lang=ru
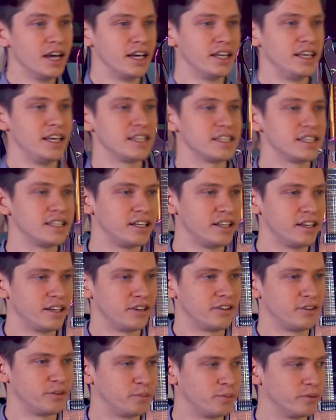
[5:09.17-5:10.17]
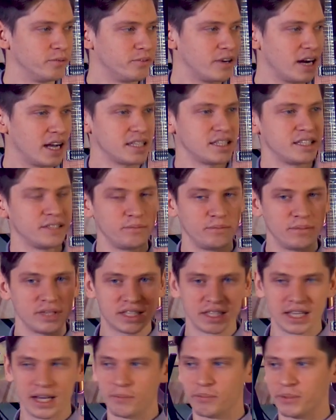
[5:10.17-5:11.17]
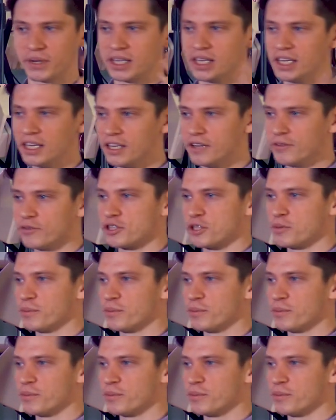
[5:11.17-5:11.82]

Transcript: ездили э, в разные места по Киеву,